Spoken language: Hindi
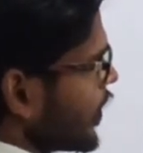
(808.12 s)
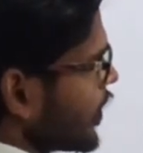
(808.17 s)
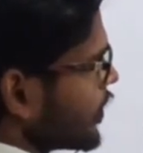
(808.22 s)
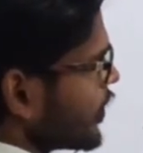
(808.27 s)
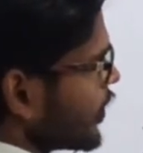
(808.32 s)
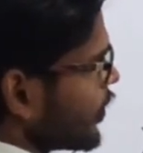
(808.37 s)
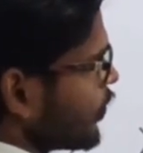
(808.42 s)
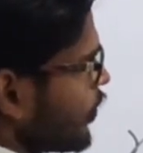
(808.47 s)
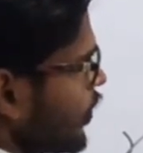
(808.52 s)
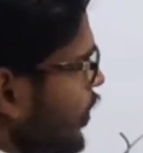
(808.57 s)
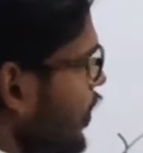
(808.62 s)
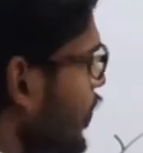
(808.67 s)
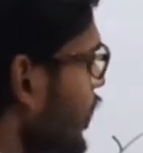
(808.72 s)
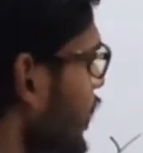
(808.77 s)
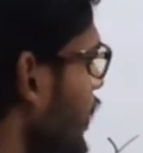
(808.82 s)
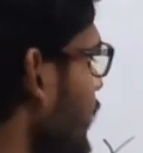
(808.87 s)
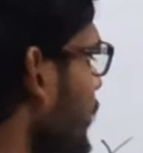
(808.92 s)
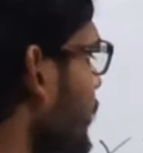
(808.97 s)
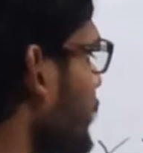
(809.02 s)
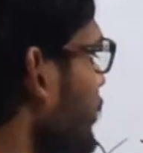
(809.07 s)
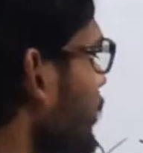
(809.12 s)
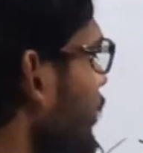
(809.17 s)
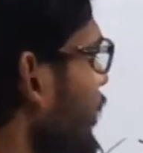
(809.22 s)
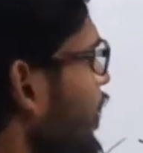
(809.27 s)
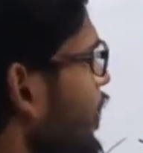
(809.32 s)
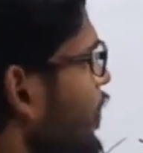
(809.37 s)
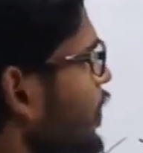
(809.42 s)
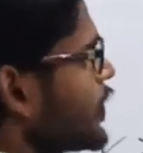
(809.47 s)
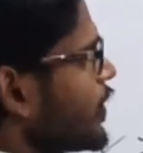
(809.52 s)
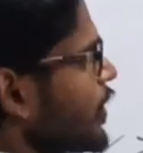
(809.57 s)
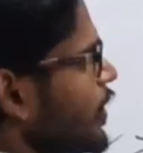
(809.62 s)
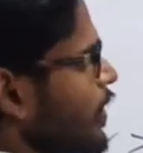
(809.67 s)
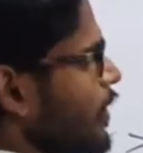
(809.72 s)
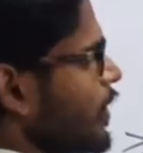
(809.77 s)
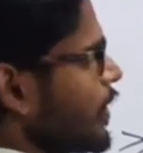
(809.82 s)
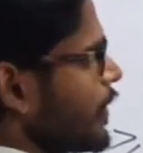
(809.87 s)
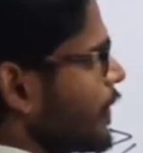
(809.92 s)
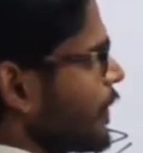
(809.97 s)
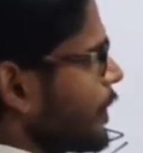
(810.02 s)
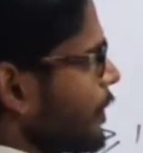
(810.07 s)
एक्स इक्वल थ्री
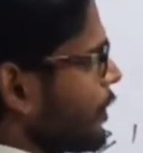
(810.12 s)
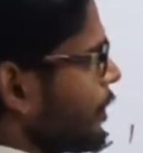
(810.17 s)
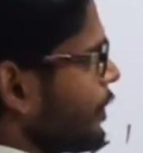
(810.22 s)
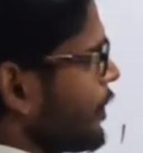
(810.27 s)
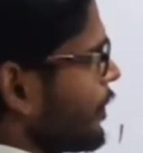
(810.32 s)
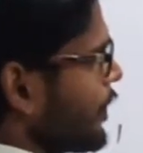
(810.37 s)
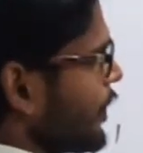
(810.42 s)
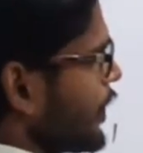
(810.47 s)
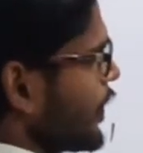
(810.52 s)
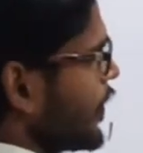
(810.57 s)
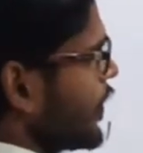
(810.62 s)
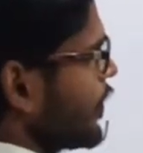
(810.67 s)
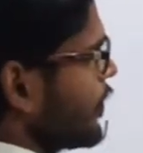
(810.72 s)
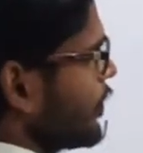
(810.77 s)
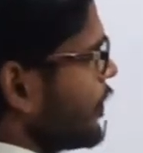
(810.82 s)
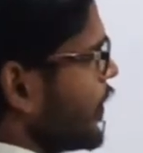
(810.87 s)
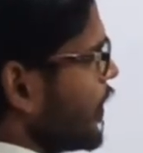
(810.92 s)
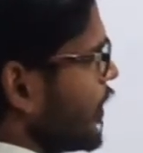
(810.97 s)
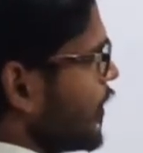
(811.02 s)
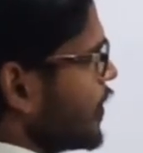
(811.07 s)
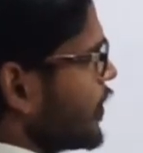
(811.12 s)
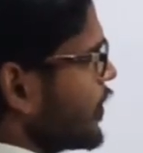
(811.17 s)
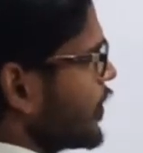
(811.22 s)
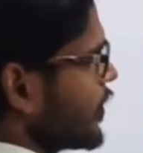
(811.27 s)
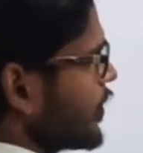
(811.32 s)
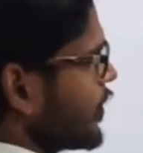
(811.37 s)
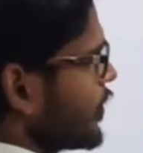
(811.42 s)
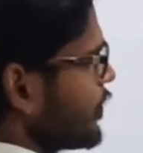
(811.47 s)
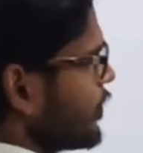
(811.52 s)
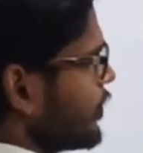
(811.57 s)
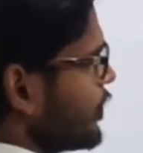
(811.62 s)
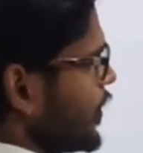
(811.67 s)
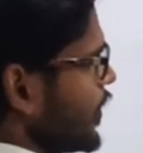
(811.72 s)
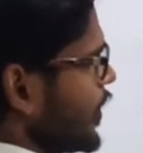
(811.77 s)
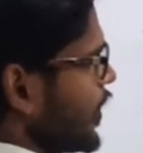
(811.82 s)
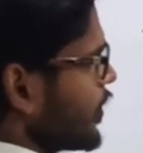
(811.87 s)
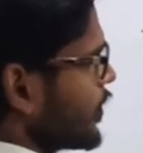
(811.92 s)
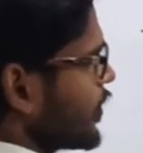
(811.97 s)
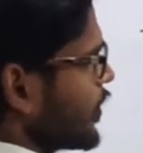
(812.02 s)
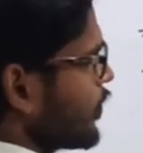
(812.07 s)
प्लस पी
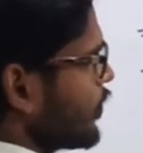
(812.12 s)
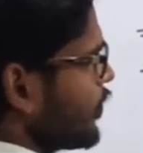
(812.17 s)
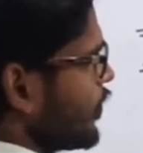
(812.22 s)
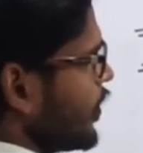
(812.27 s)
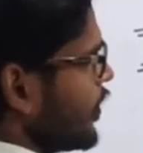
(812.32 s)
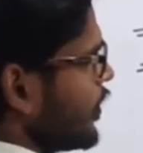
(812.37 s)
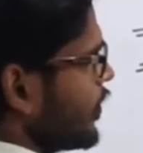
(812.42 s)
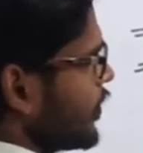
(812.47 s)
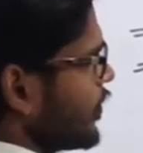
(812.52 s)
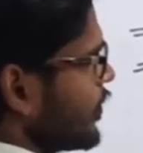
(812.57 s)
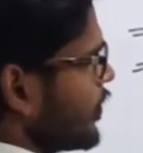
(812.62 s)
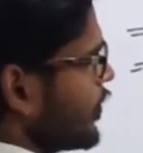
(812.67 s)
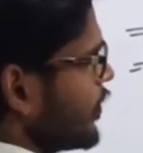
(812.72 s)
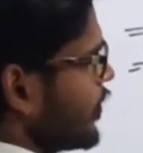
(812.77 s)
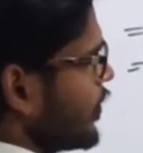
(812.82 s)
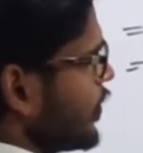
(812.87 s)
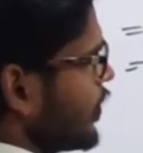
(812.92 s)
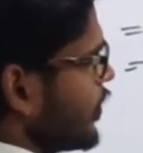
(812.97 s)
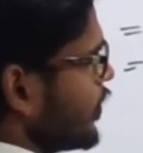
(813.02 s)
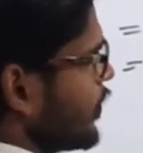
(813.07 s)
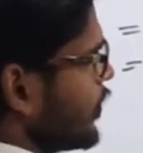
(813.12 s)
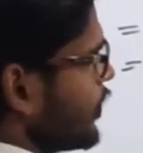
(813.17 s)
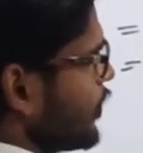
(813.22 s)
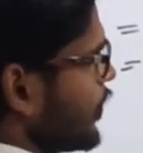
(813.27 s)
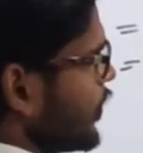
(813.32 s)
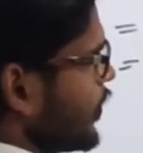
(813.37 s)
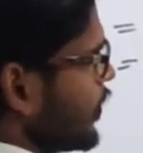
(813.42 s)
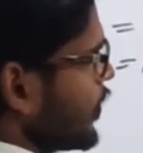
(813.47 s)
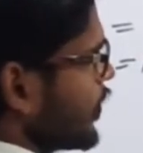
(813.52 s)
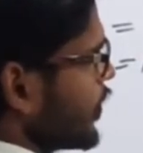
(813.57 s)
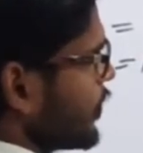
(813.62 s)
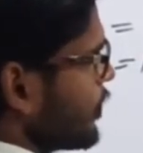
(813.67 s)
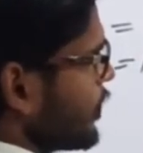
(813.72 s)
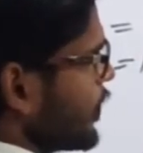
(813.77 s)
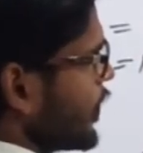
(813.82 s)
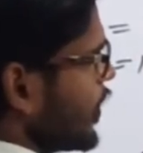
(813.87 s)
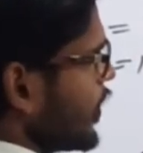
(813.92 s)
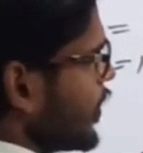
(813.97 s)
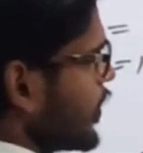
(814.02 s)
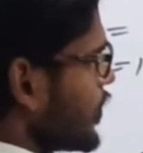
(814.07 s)
एक्स इक्वल फोर
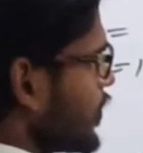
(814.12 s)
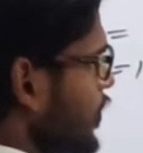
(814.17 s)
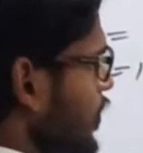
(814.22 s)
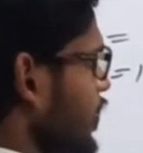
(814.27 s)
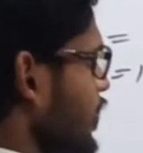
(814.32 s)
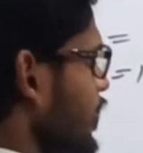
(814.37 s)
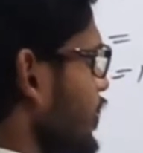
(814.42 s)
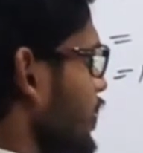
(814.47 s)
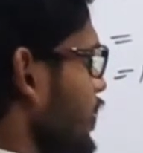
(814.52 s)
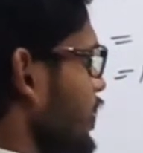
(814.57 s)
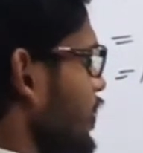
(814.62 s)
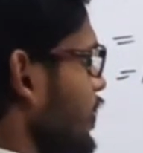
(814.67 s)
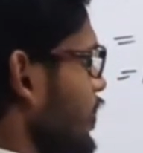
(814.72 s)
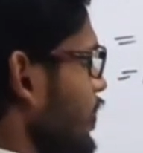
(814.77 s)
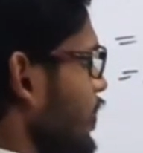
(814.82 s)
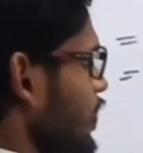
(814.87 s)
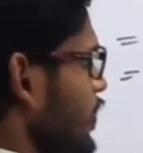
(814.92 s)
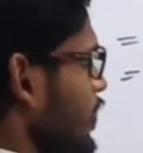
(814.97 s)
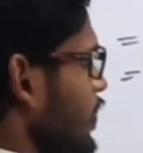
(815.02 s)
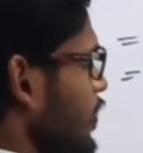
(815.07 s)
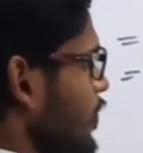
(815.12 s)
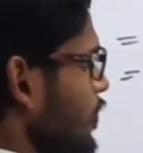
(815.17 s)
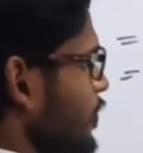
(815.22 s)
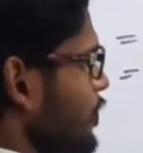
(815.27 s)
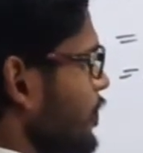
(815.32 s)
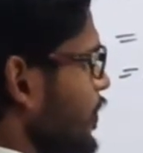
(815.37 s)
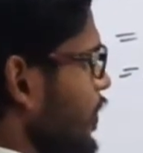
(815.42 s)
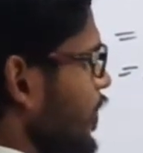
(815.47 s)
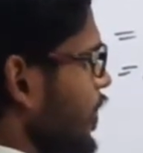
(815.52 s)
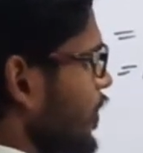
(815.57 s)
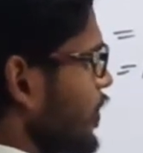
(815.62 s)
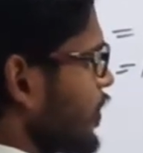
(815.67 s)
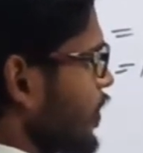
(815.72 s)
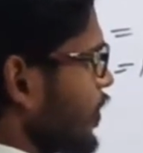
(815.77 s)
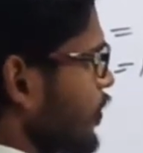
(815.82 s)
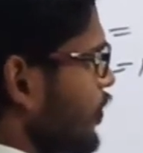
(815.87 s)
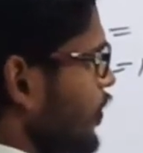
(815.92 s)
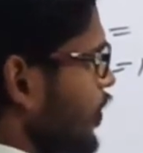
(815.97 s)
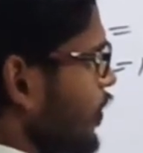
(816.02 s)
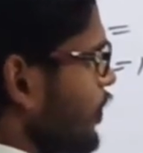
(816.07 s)
प्लस पी एक्स
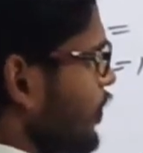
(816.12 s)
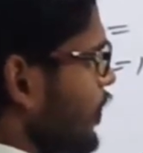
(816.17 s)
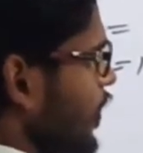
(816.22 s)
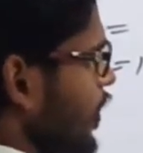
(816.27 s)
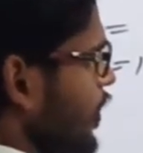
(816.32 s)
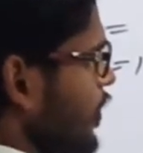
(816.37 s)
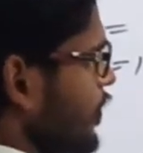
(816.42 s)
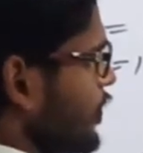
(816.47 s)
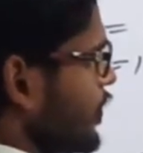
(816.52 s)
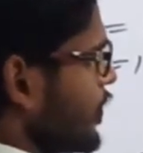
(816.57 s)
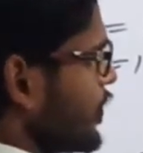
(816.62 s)
इक्वल फाइव